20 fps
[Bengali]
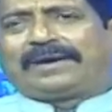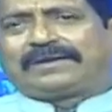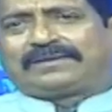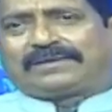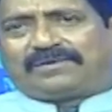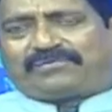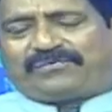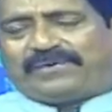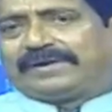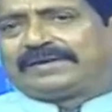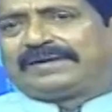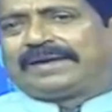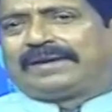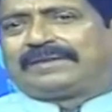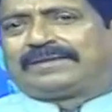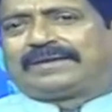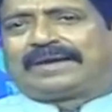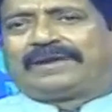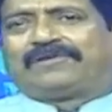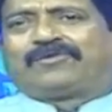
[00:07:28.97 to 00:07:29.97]
একটা ফ্যাক্টর
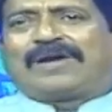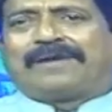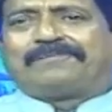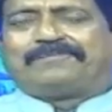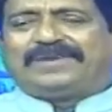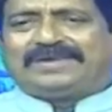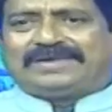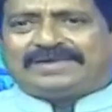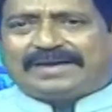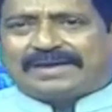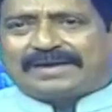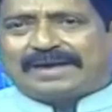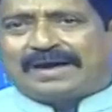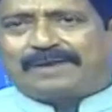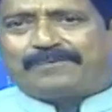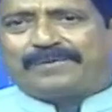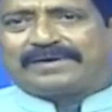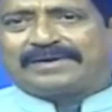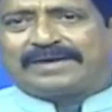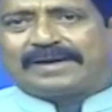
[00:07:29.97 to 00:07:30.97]
আছে কেন আপনি যে
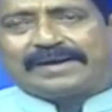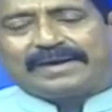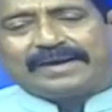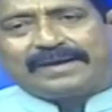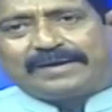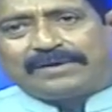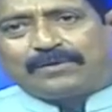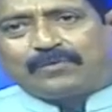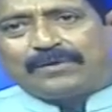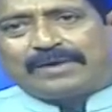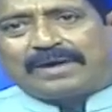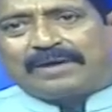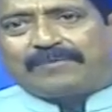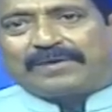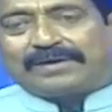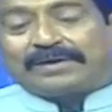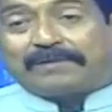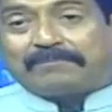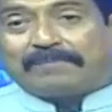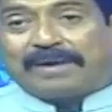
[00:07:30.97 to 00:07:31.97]
খাবারটা খেলেন ওই
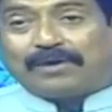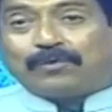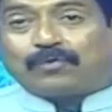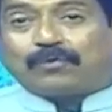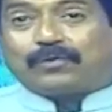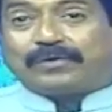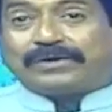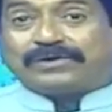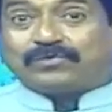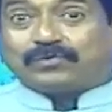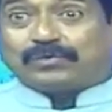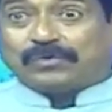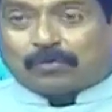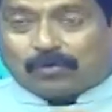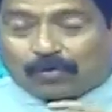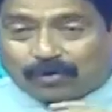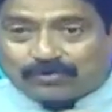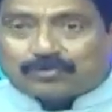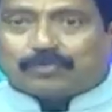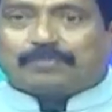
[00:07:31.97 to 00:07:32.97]
খাবারটা ভালো করে যদি
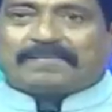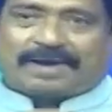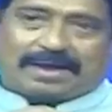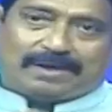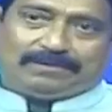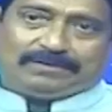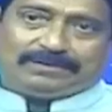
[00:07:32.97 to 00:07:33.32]
হজম না